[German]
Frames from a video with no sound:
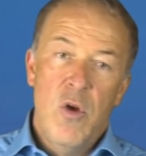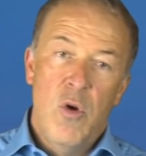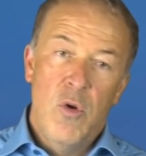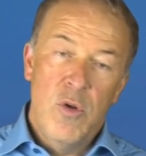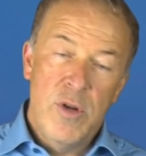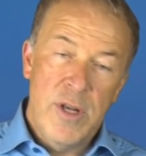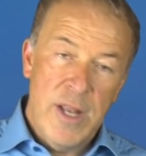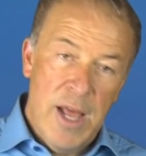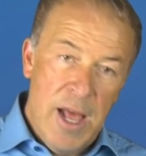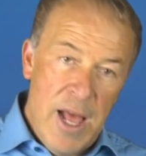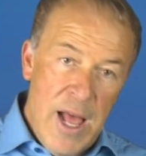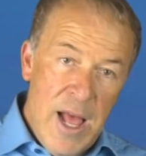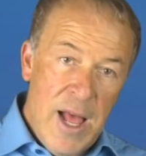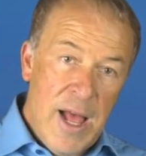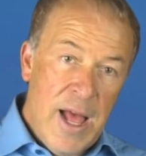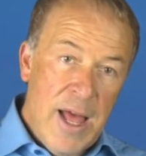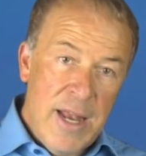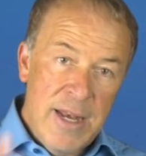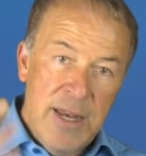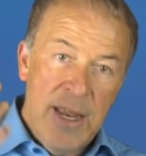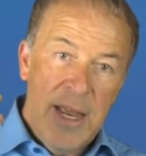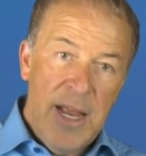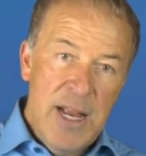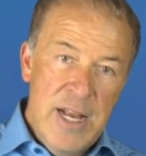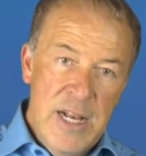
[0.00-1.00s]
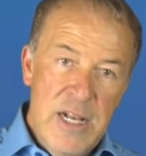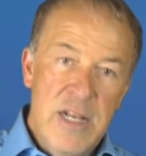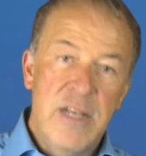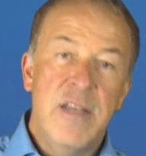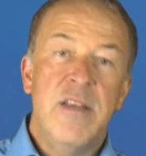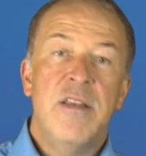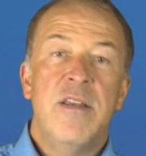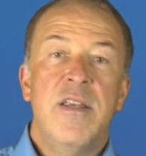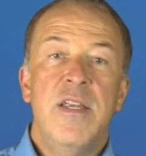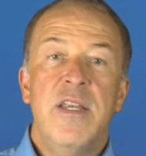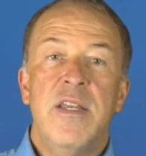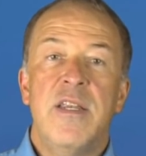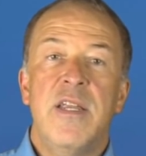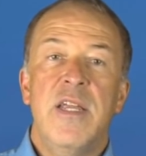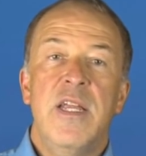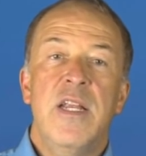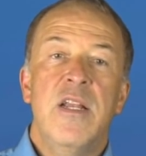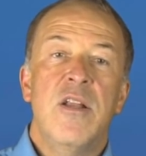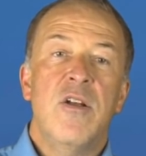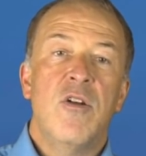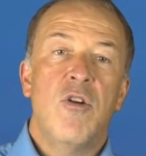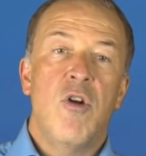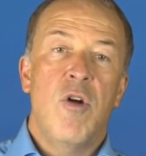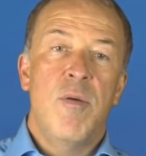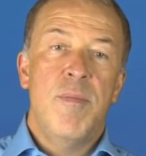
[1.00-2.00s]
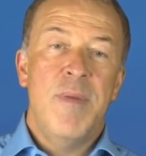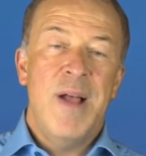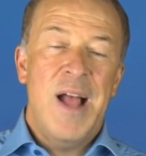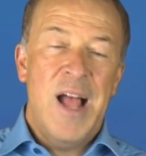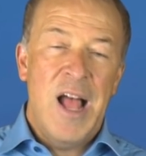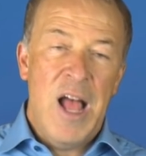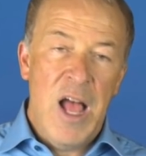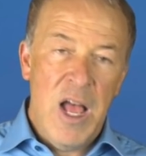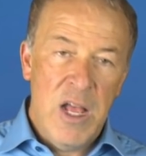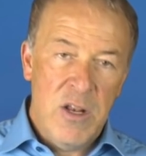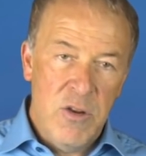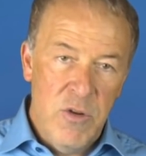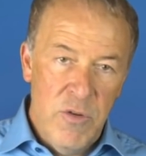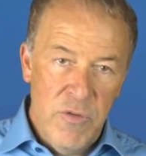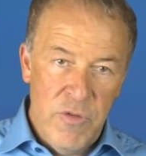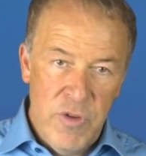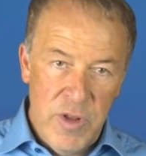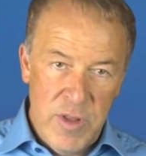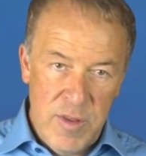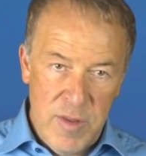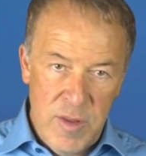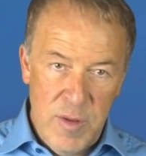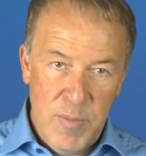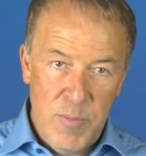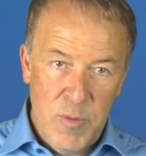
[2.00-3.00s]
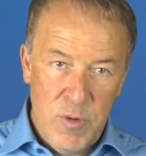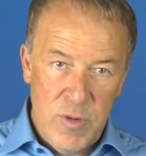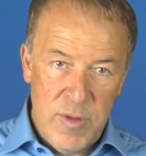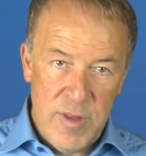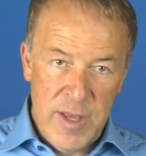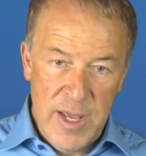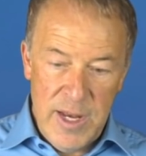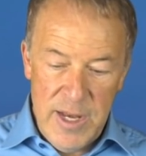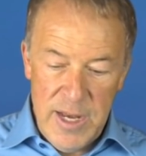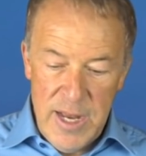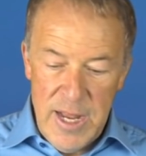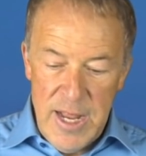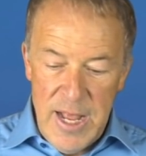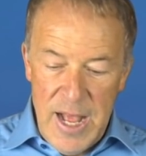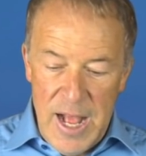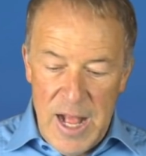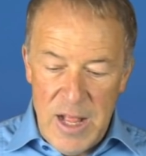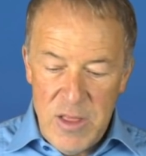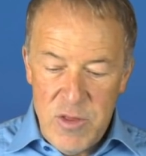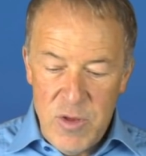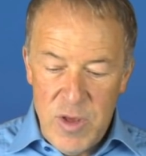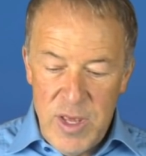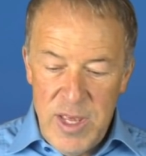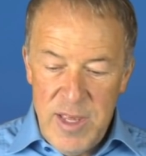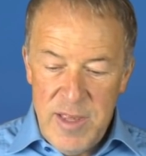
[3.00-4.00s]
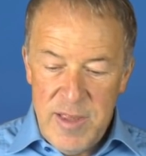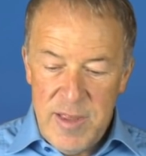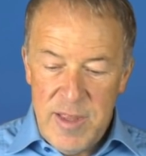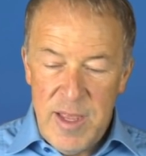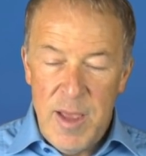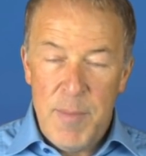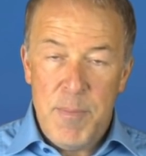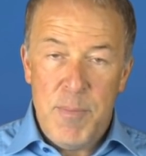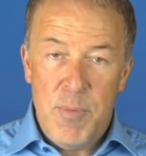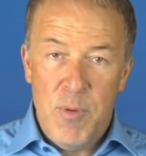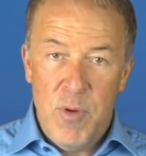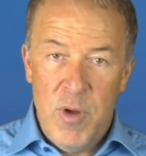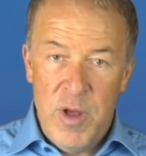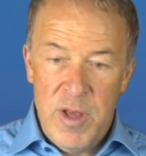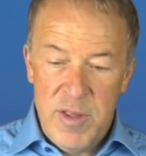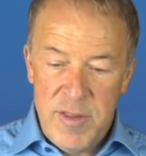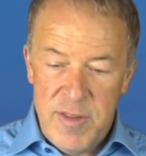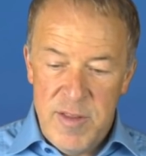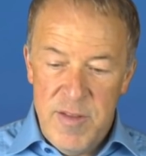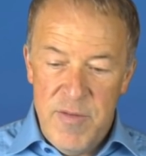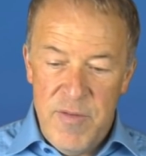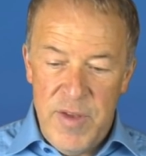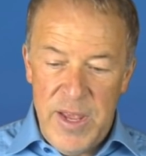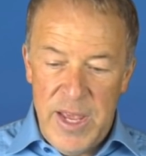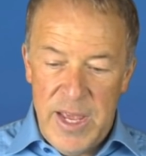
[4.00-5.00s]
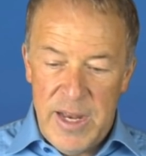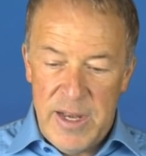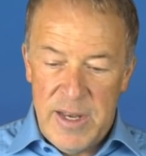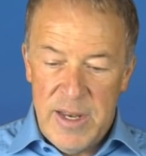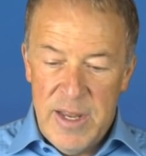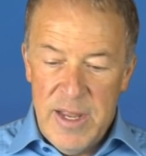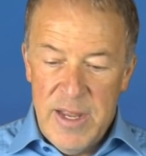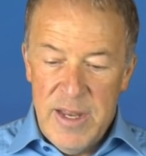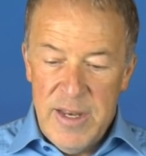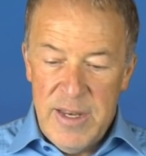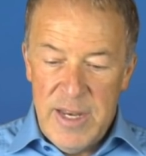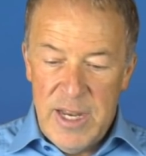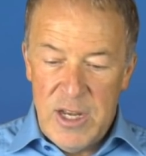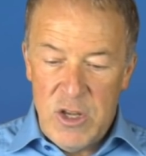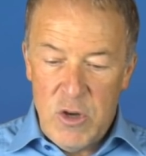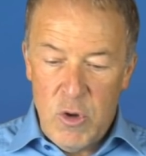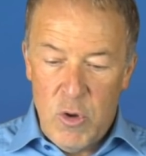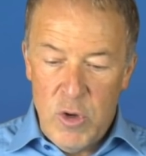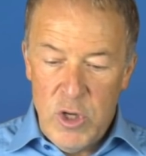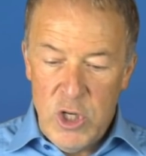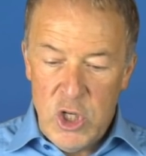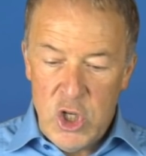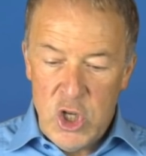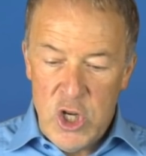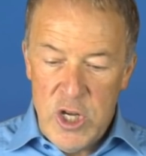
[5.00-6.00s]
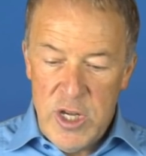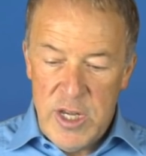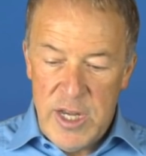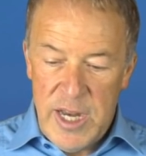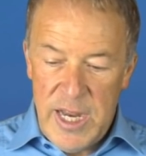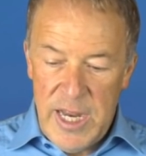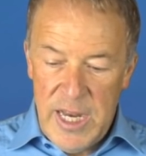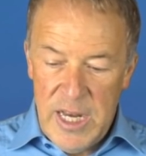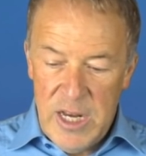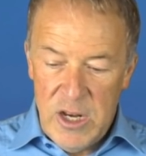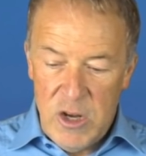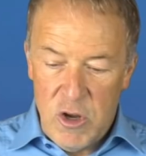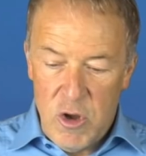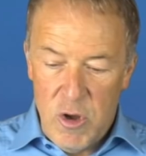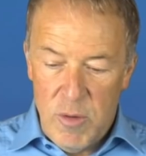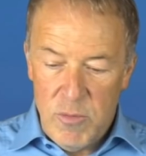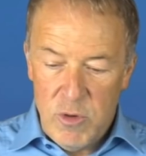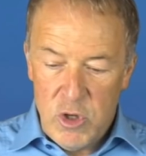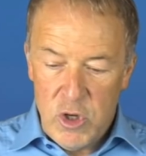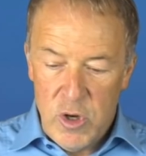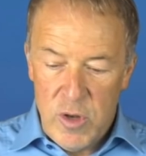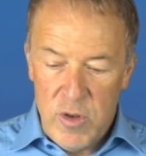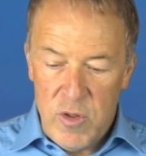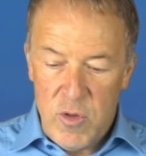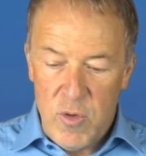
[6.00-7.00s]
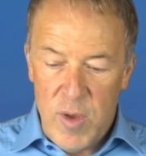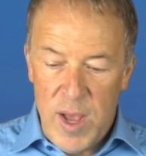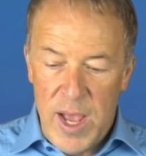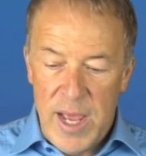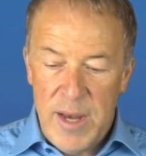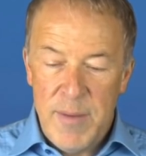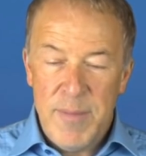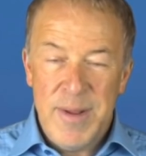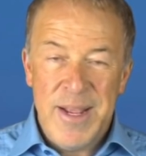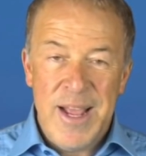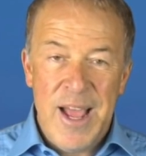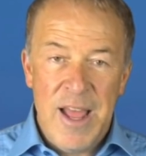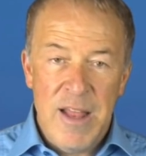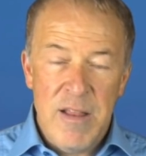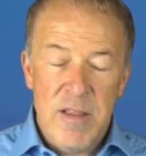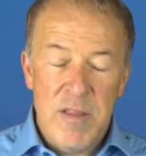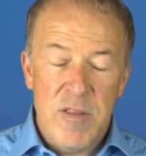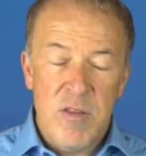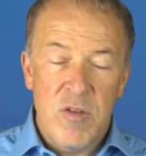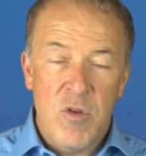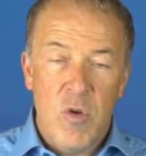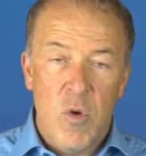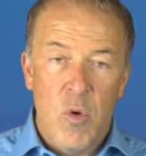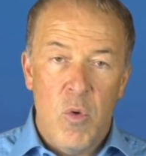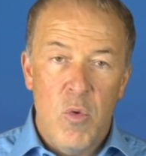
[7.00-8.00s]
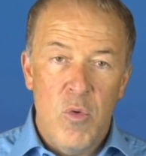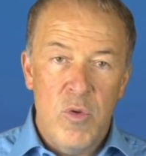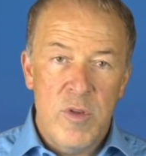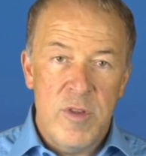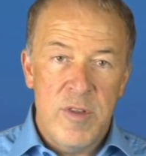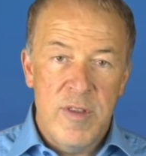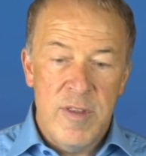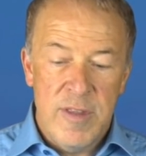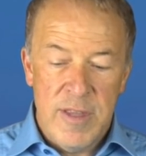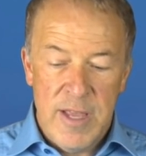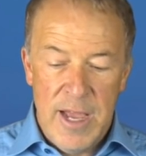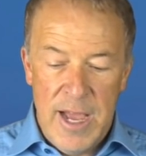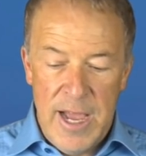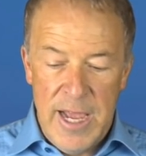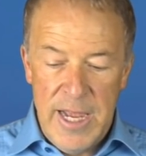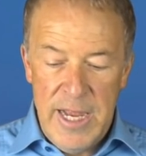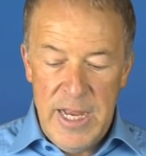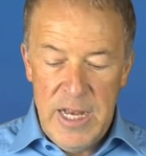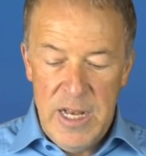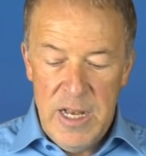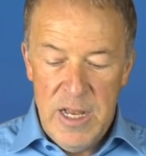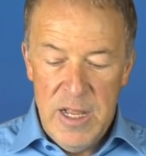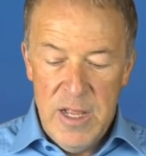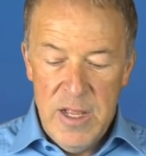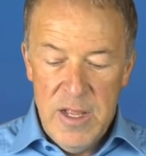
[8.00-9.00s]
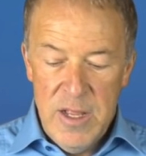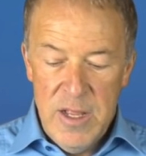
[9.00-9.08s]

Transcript: Und daran hält die Telekom 48 Prozent. Also ist der Börsenwert der deutschen Telekom schon zu einem ganz großen Teil